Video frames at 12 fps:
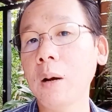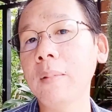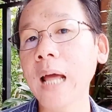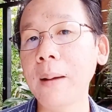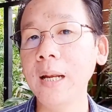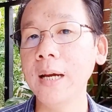อบ
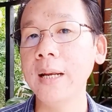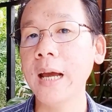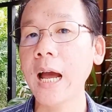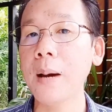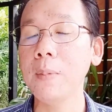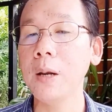คำถามให้เลย
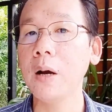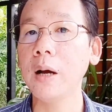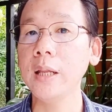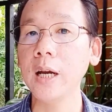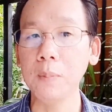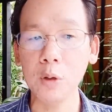นะครับแล้วก็
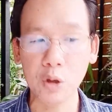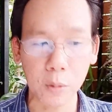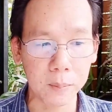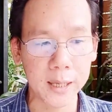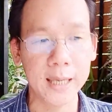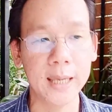ถ้าเกิดผู้ชม
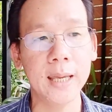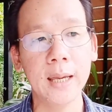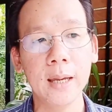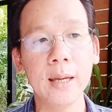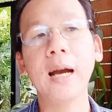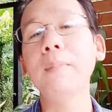มี
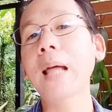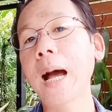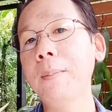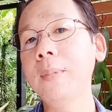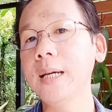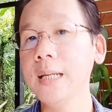คำถา
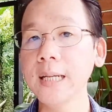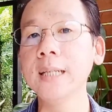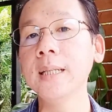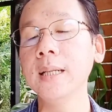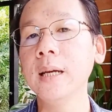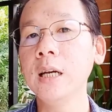มอื่
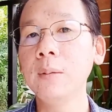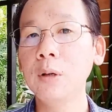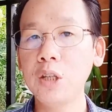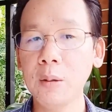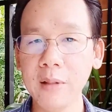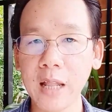นๆ
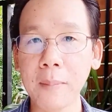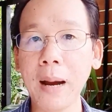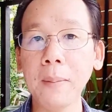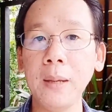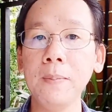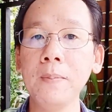ผู้ชมสามาร
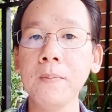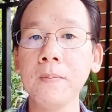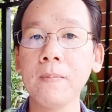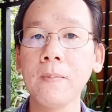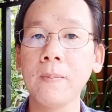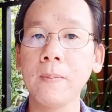ถพิมพ์
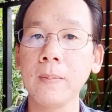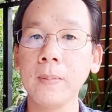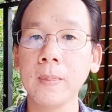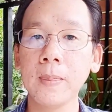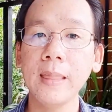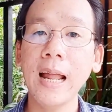
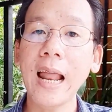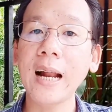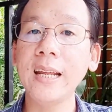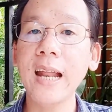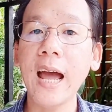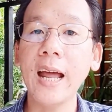ด้านล่าง
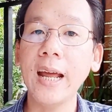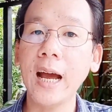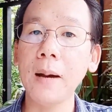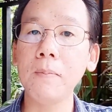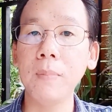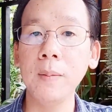นี้ได้นะค
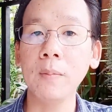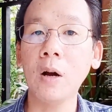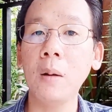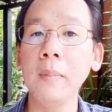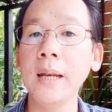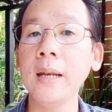รับพิมพ์ค
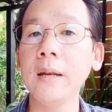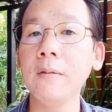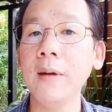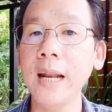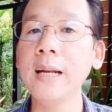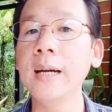อมเมนต์
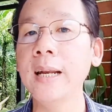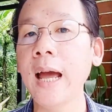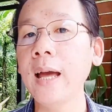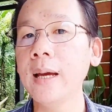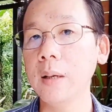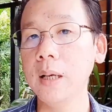ไว้ได้เลยนะ
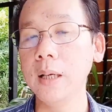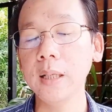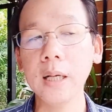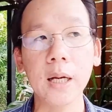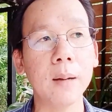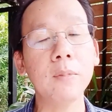หรือถ้า
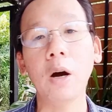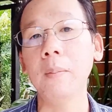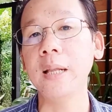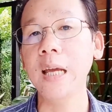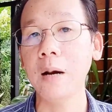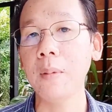เกิดคำตอบ
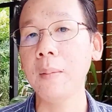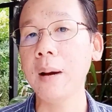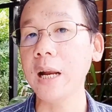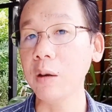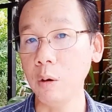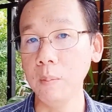มันยาวมา
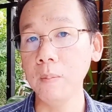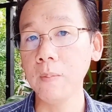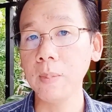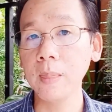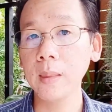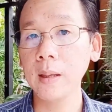กๆเดี๋ยวผม
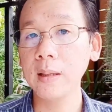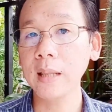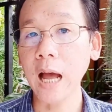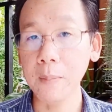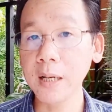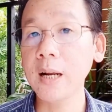
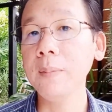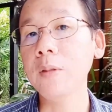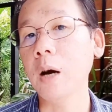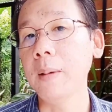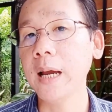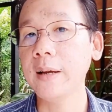ถ่ายเป็นคลิป
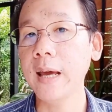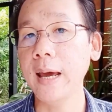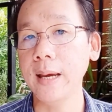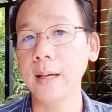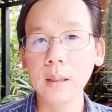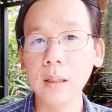ตอบให้ก็ได้
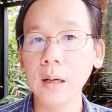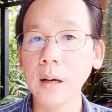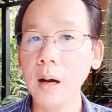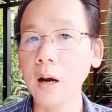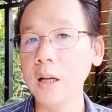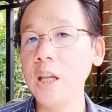แล้วก็
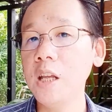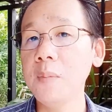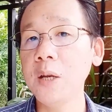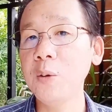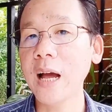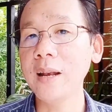ก่อนที่จะไป
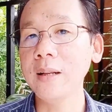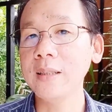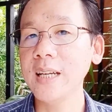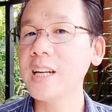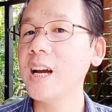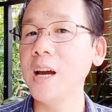ดูกัน
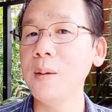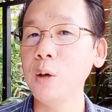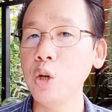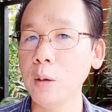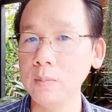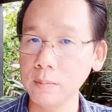เช่นเคยผู้
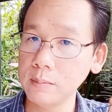ชม